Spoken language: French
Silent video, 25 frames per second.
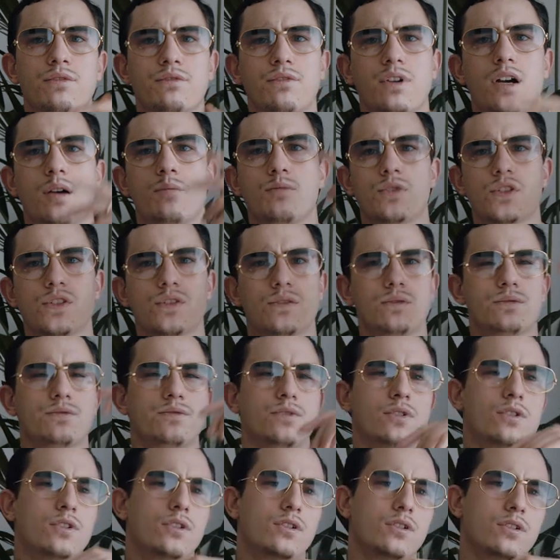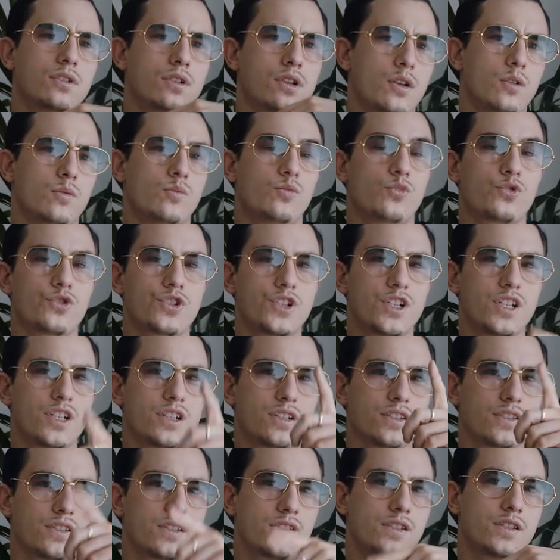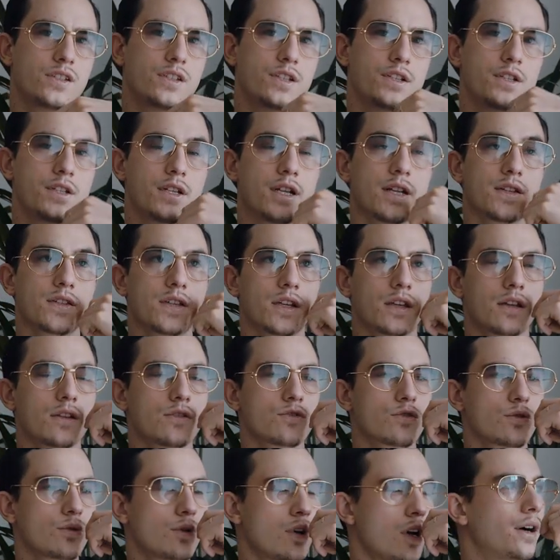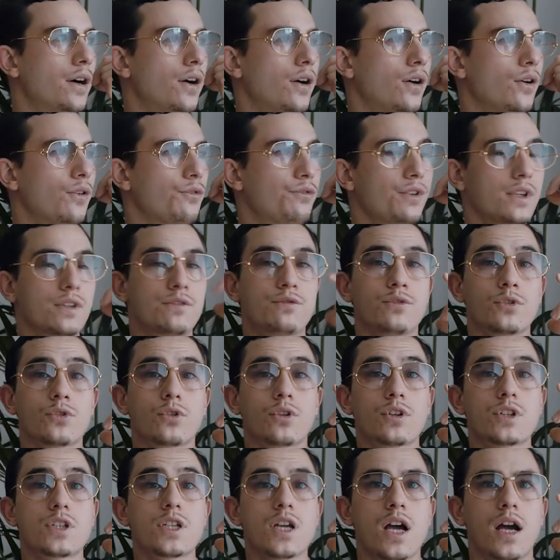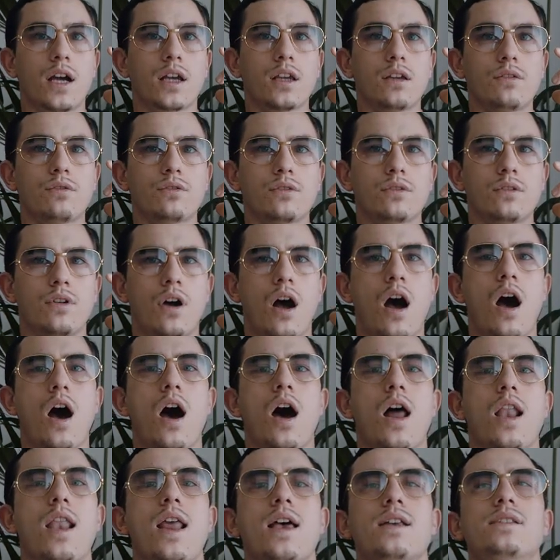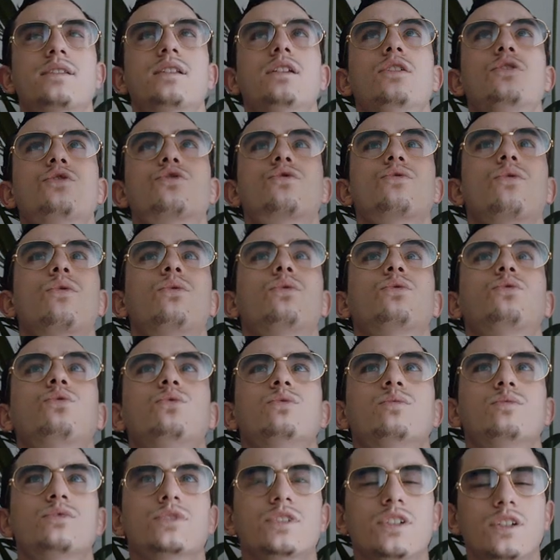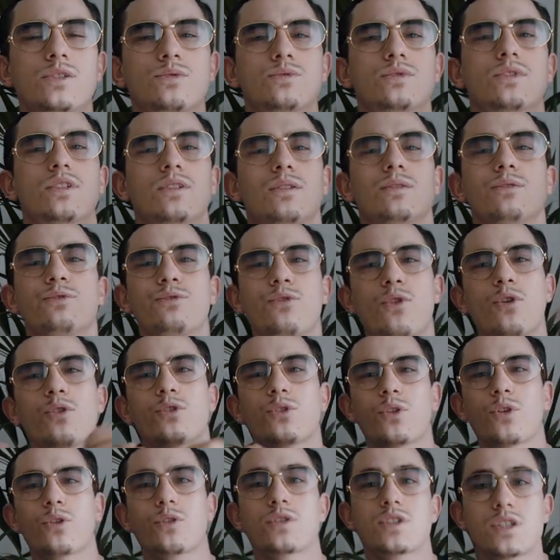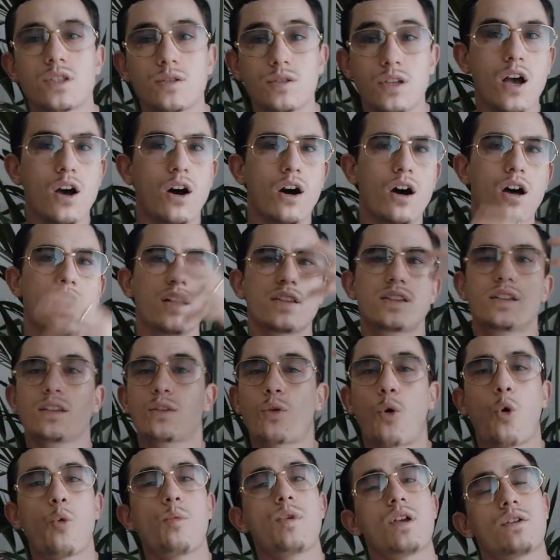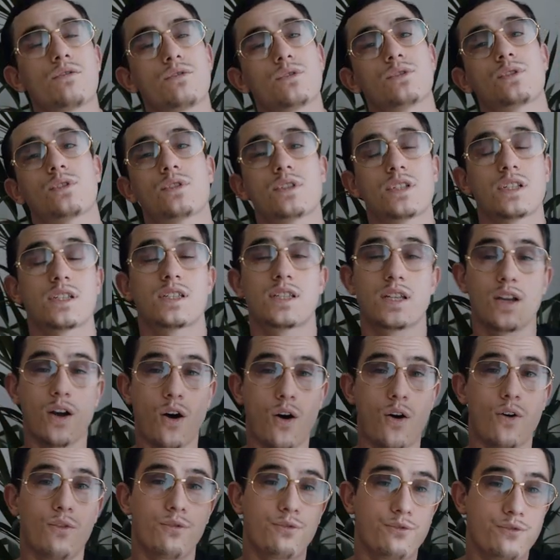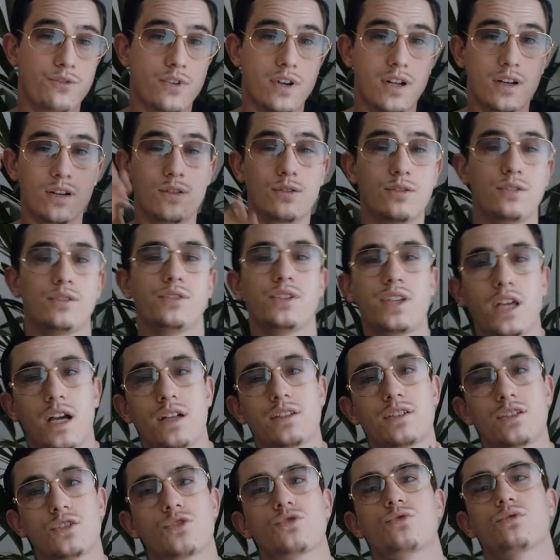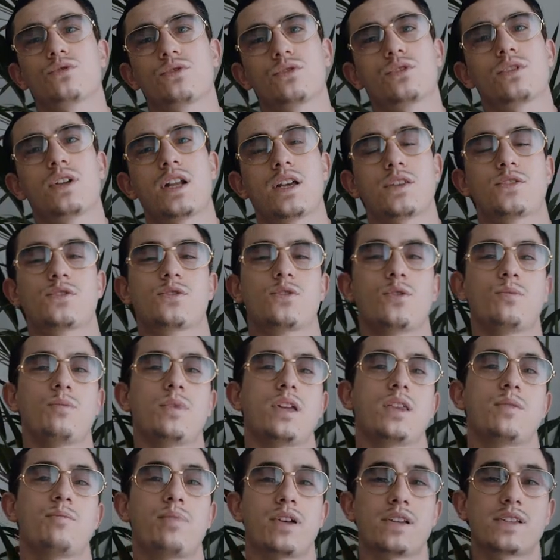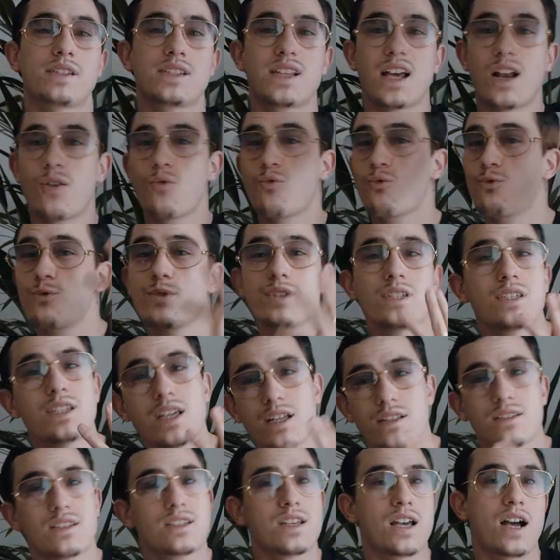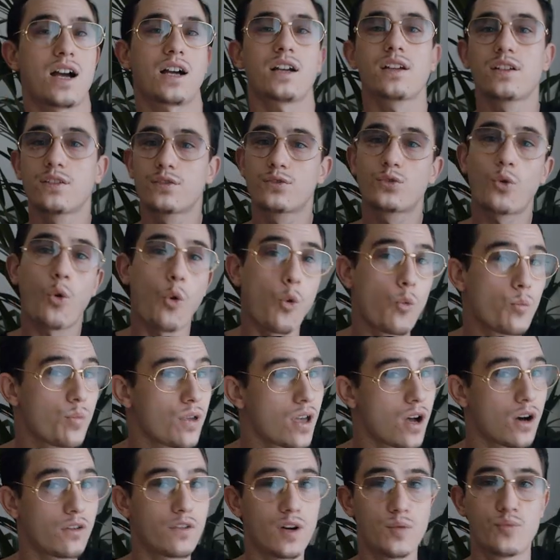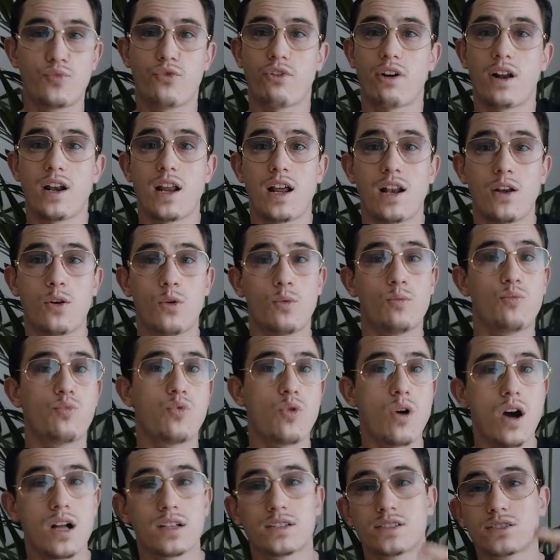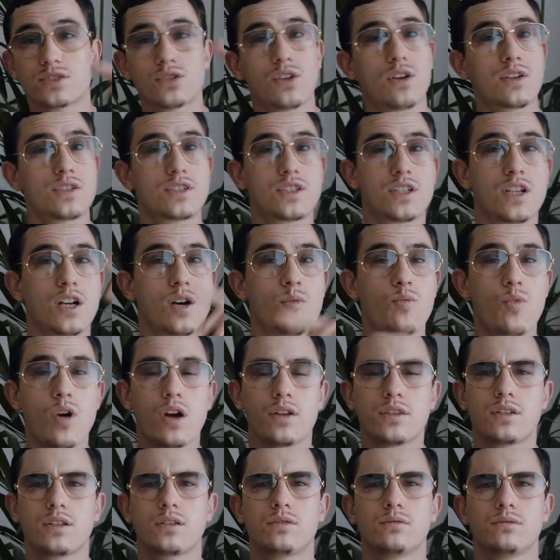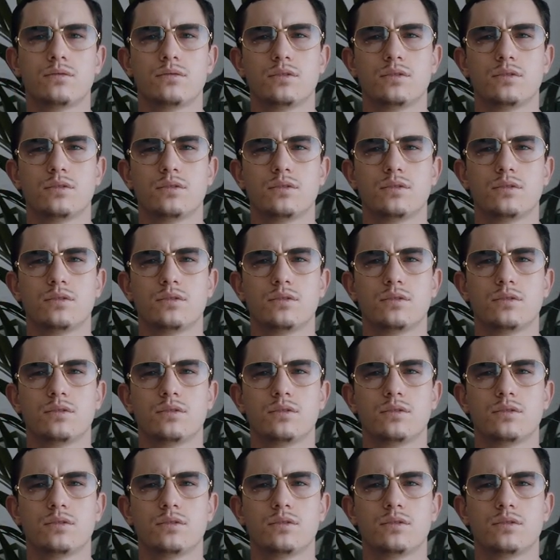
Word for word: femme, mes enfants, mon chien, si c'est dédicace à Kenzo. En fait, vendredi arrive. Ah, là, c'est le jour où tout le monde est content. Vendredi, ah, c'est trop bien vendredi, c'est enfin le dernier jour de la semaine parce qu'il y a le week-end qui arrive, trop bien, on va pouvoir aller, en boîte, sortir, boire des